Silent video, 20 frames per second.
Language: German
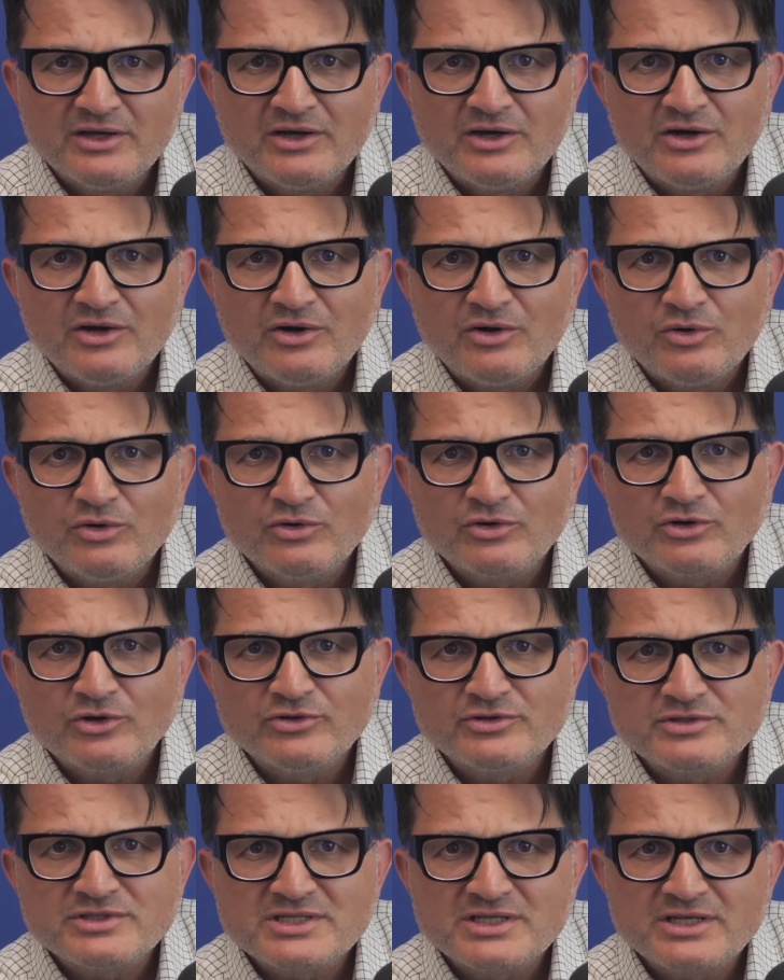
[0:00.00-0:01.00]

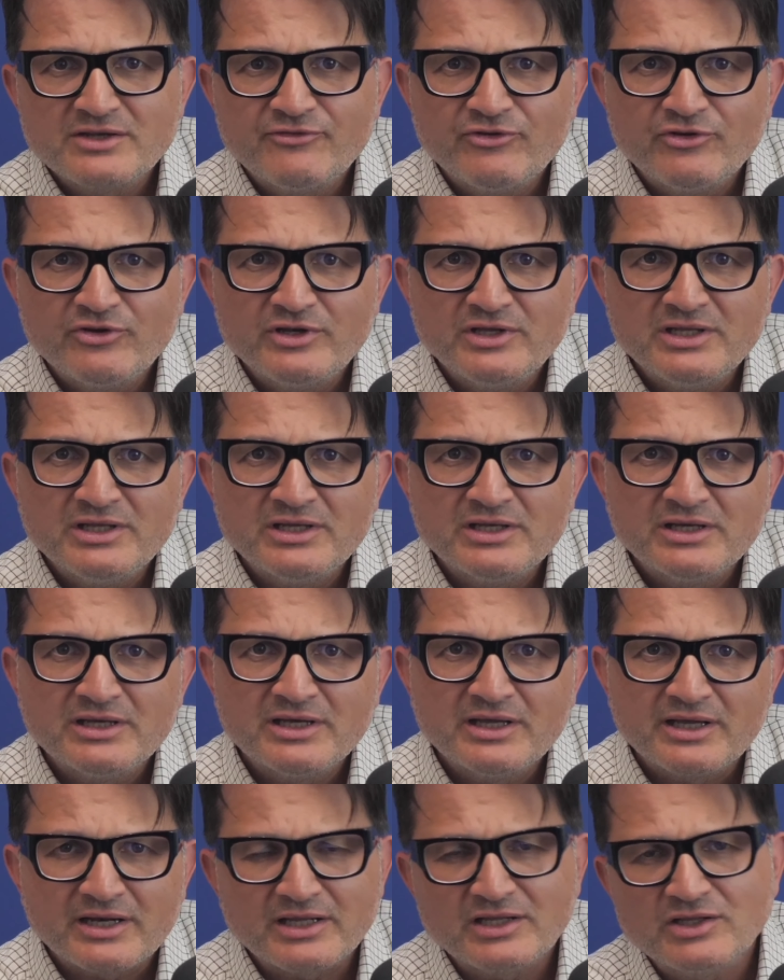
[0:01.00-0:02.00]
ungünstig für die
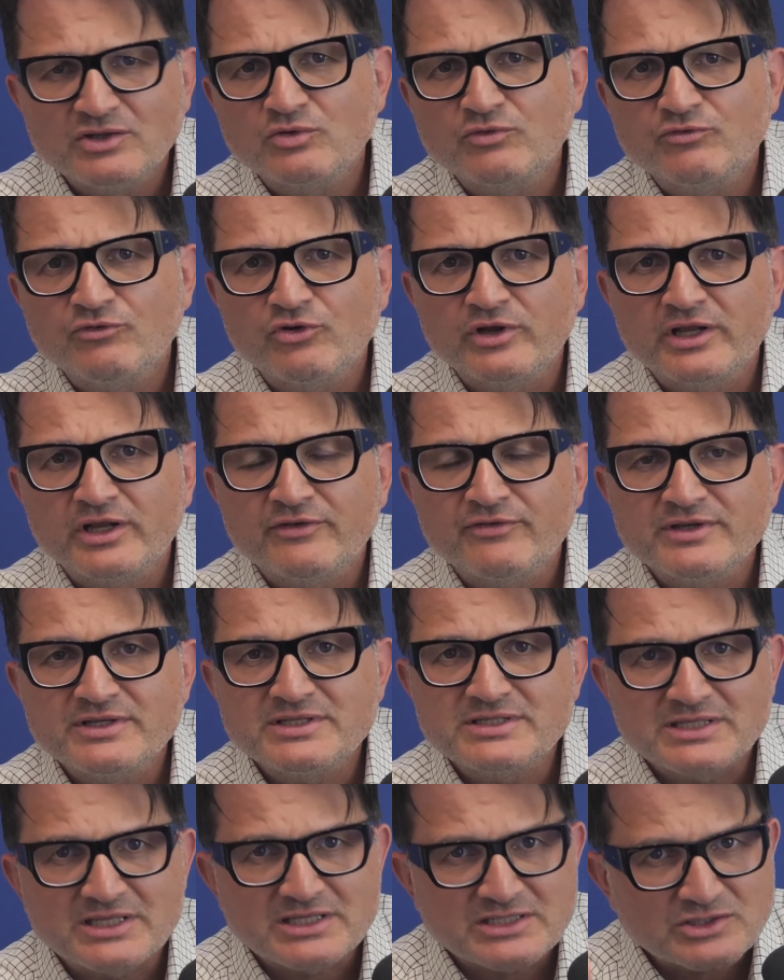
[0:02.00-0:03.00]
Richtung von
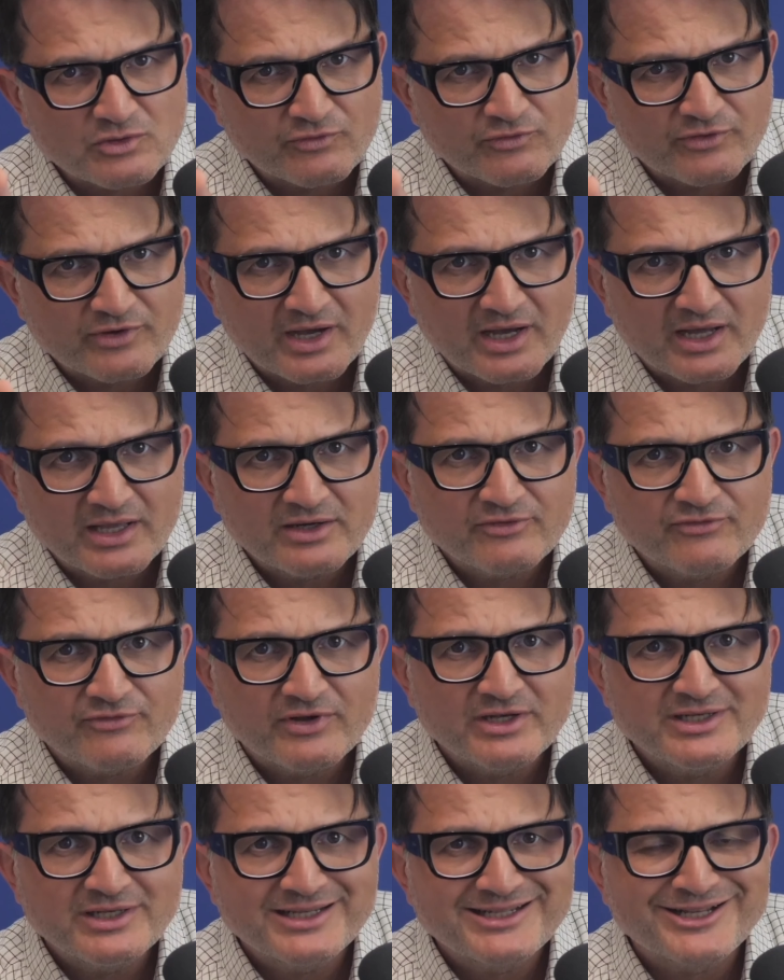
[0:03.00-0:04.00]
etwas, das auf keinen
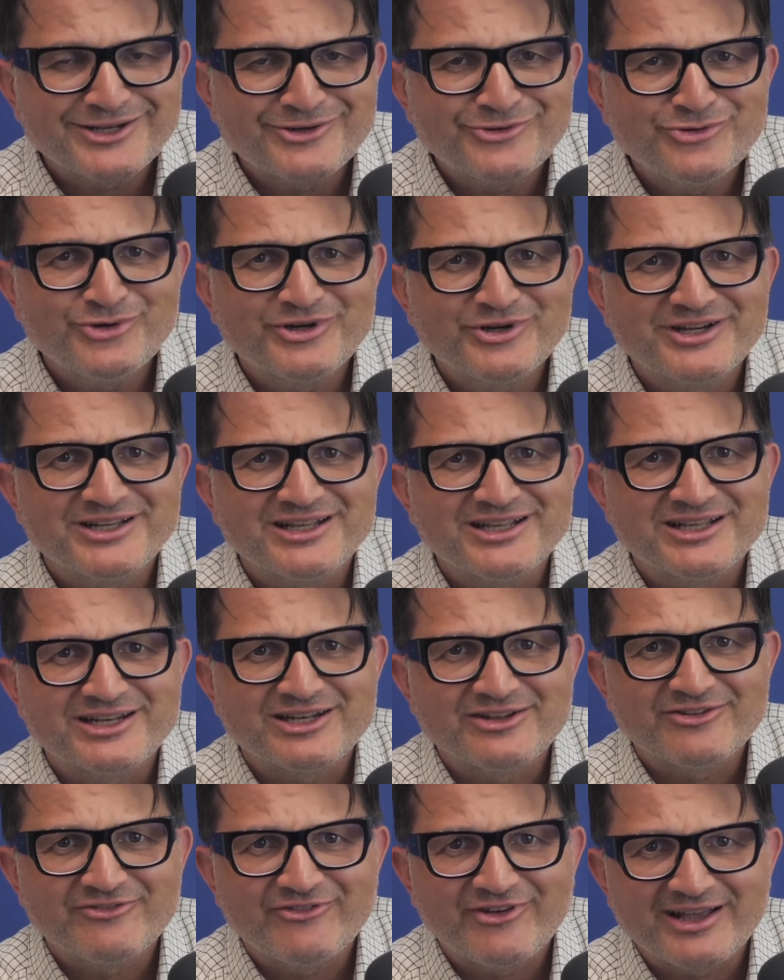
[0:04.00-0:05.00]
Fall Diktatur
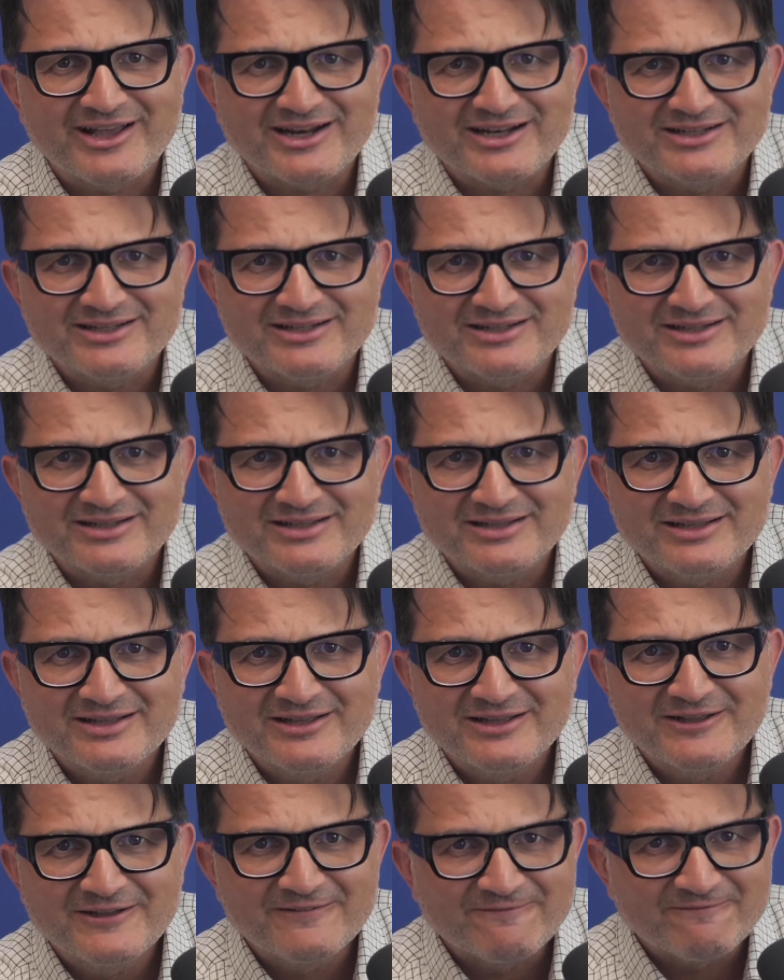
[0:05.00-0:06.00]
genannt werden
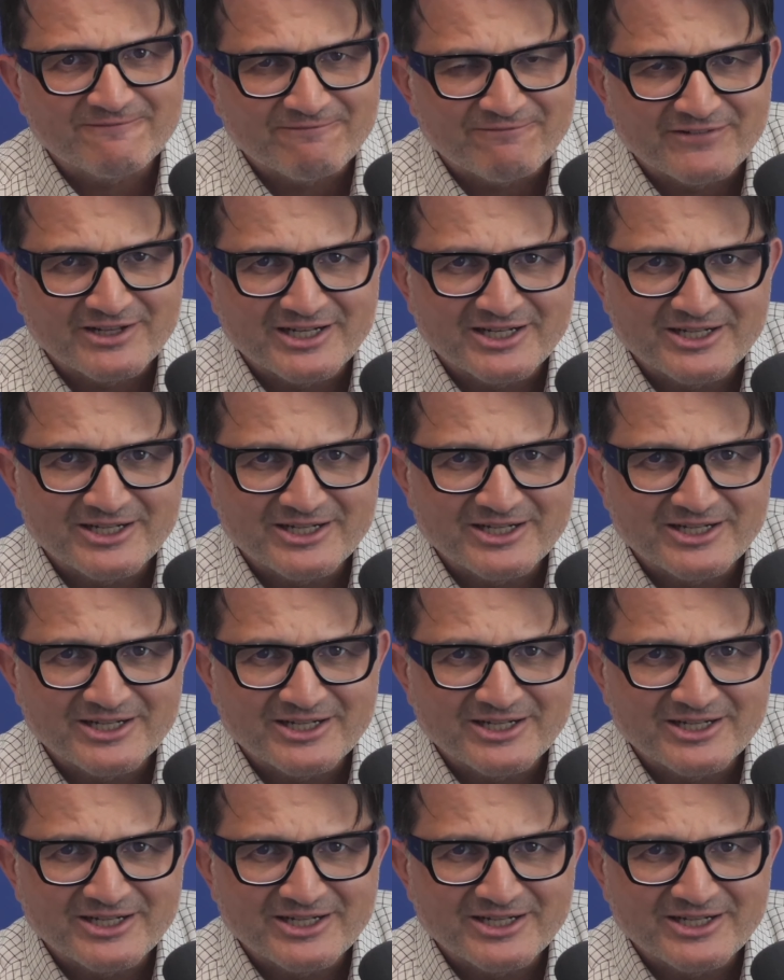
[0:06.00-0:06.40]
will.